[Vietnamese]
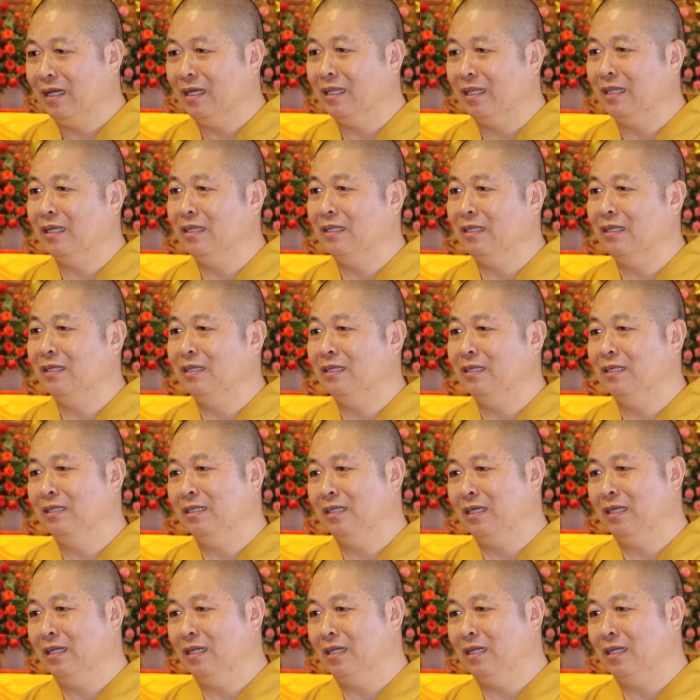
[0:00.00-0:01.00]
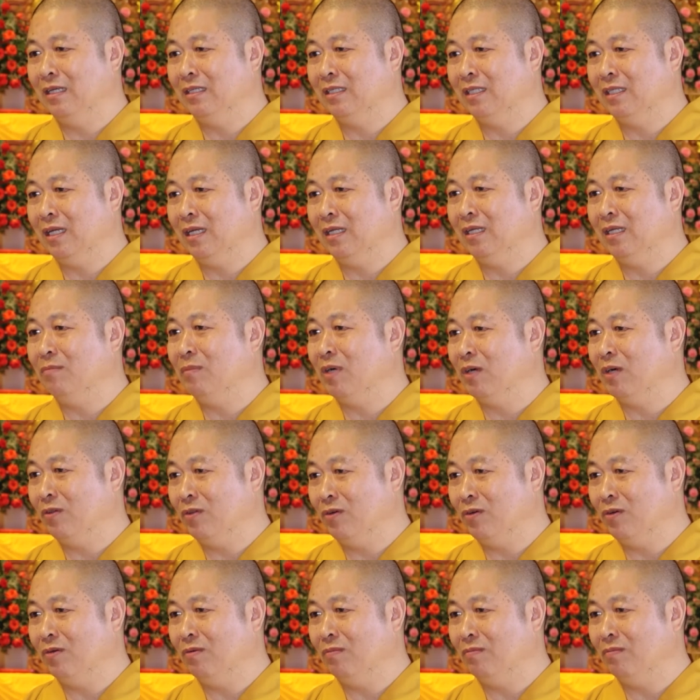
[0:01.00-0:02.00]
thế giới thiên nhiên sẽ được bảo
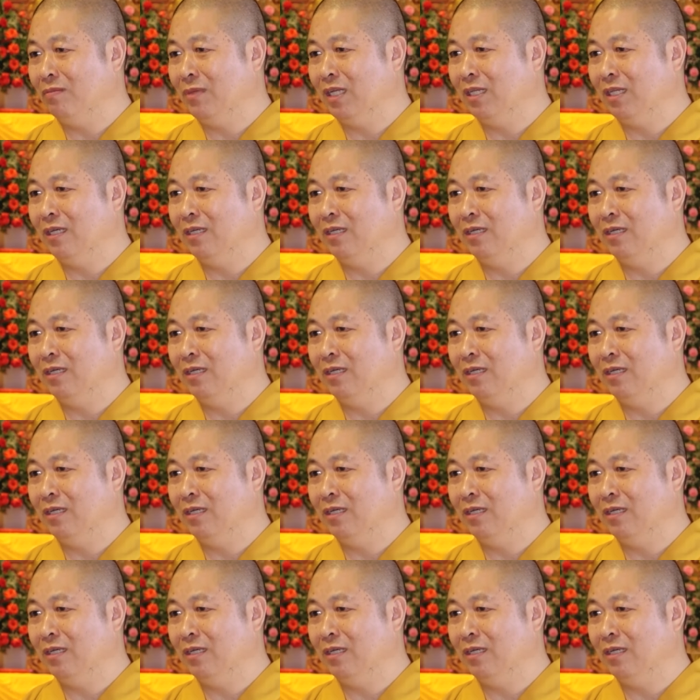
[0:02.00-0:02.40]
tồn. Mà thế giới